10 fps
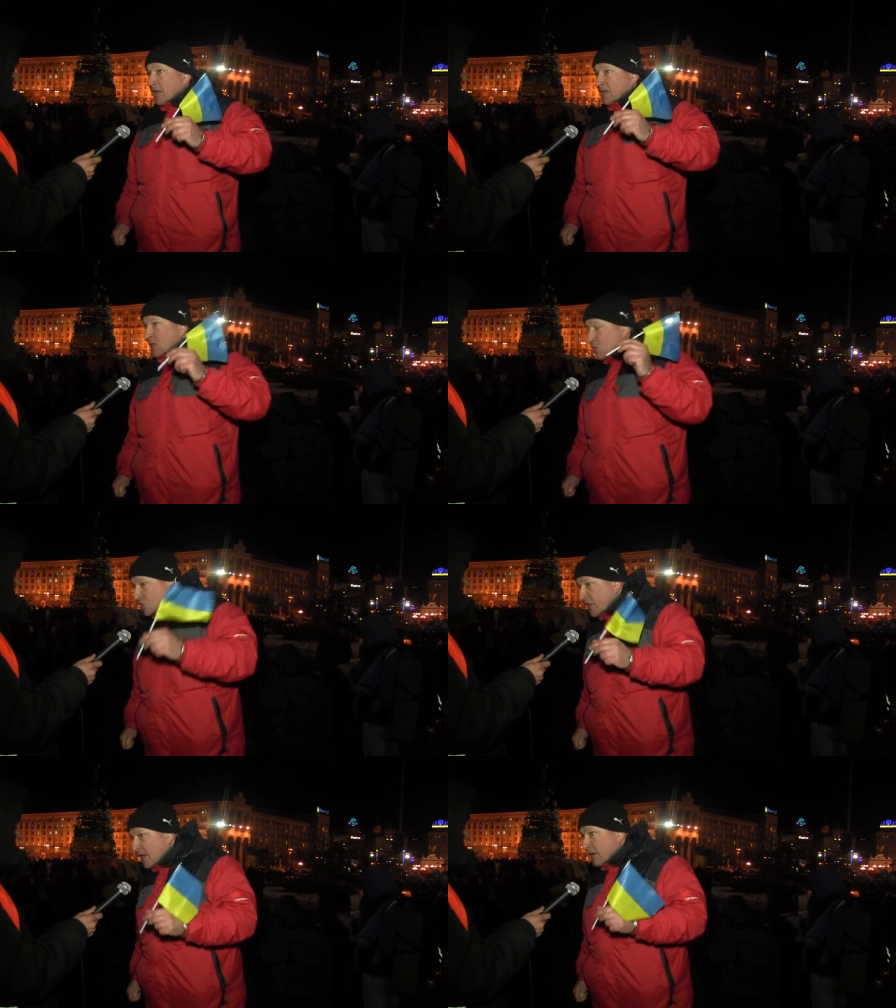с
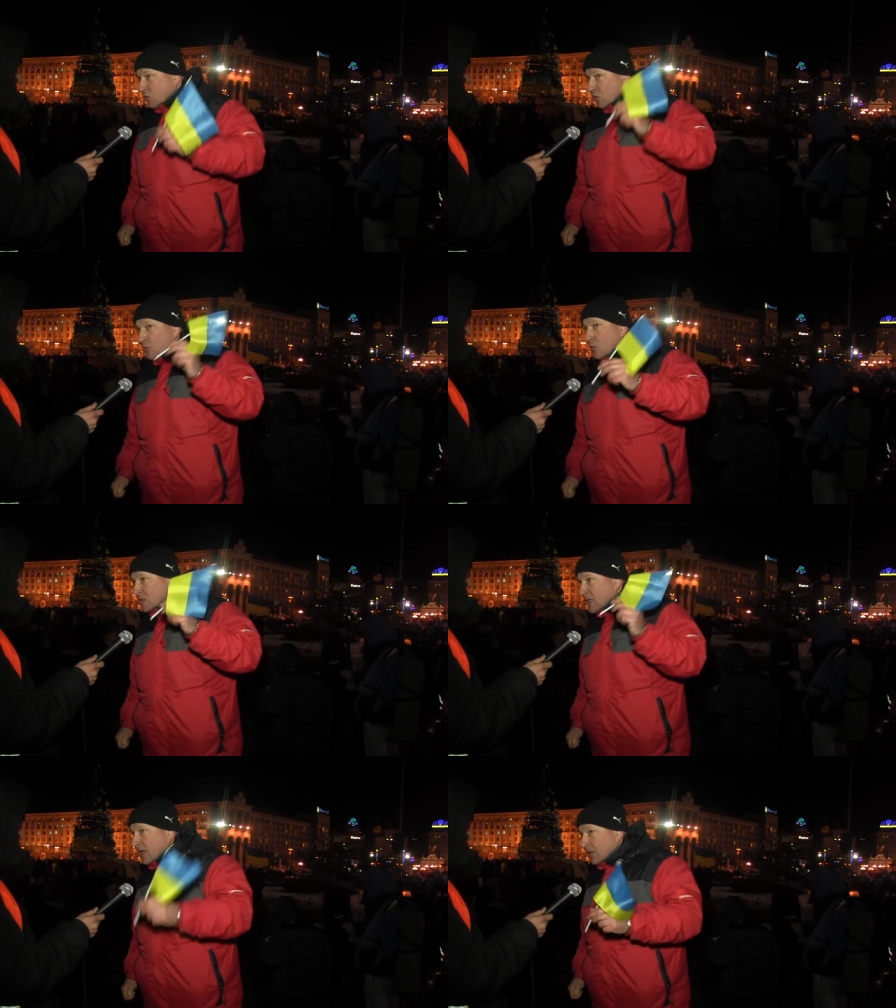нарушением
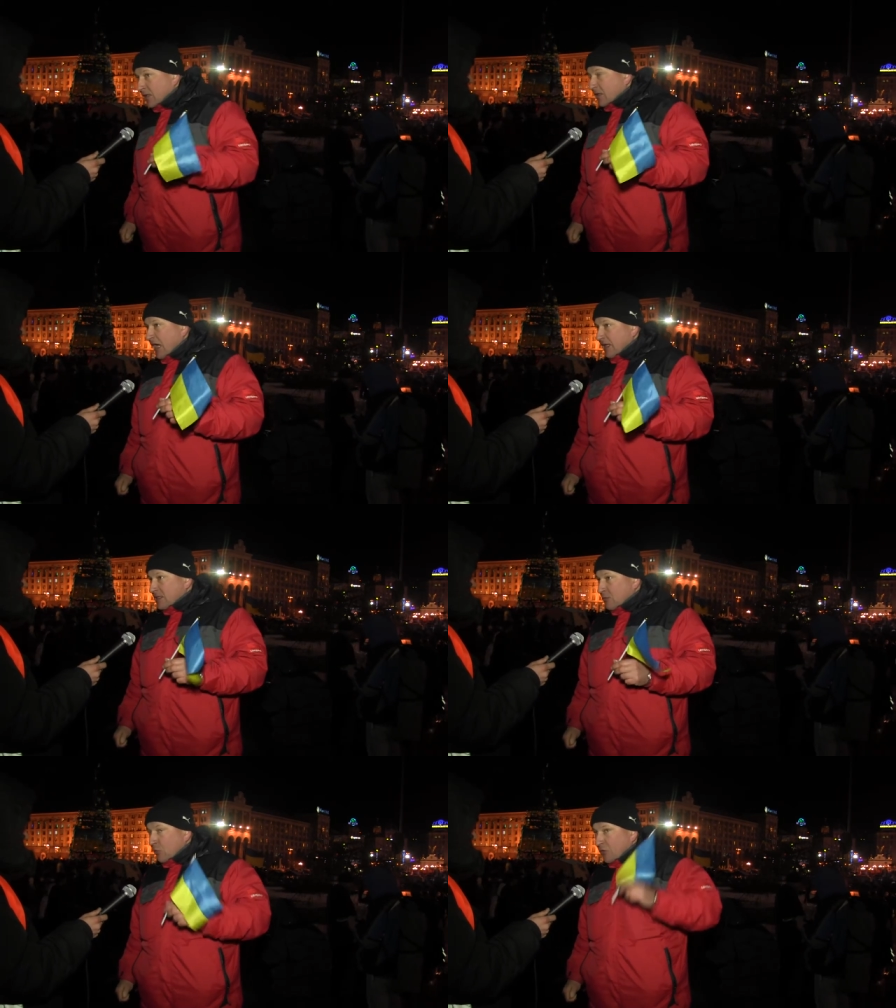трудового
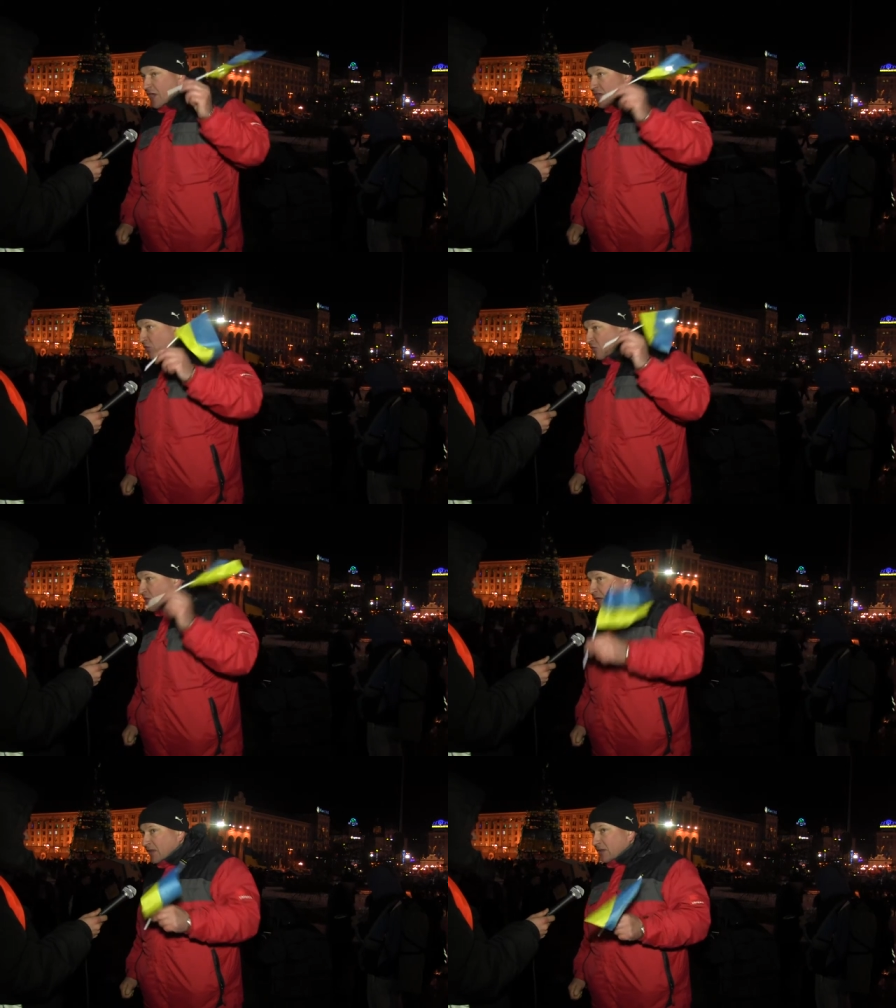законодательства. У людей нету
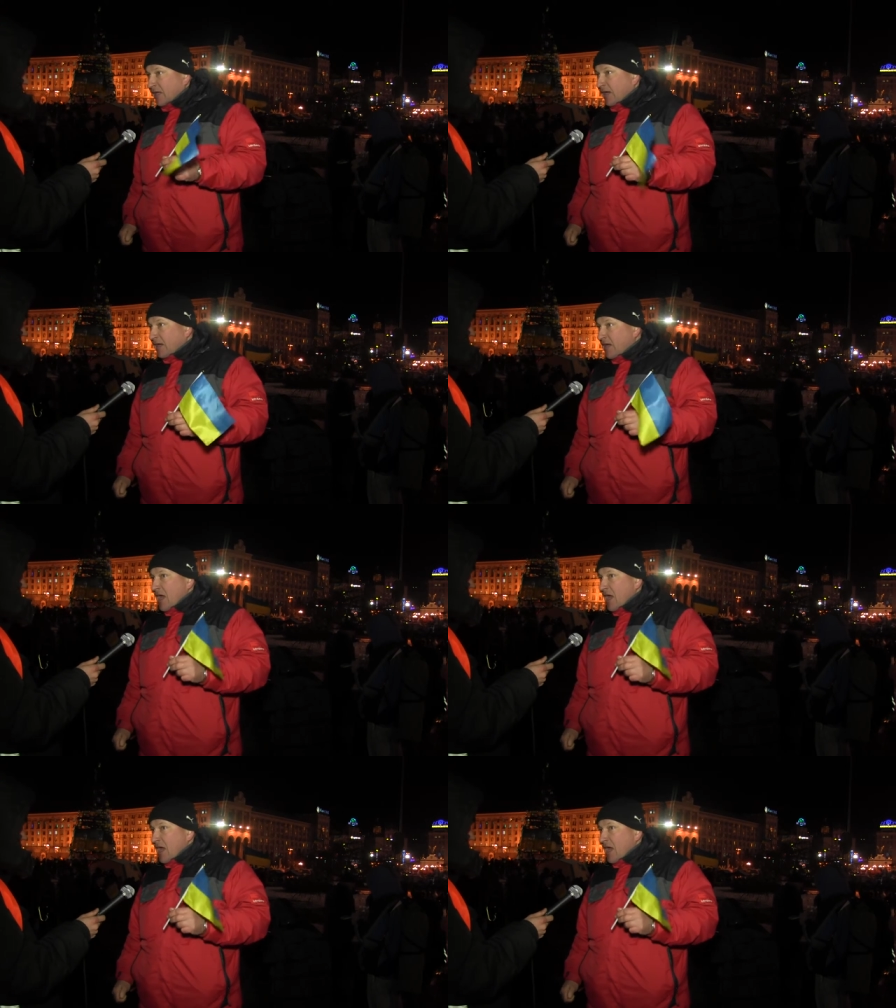выходных.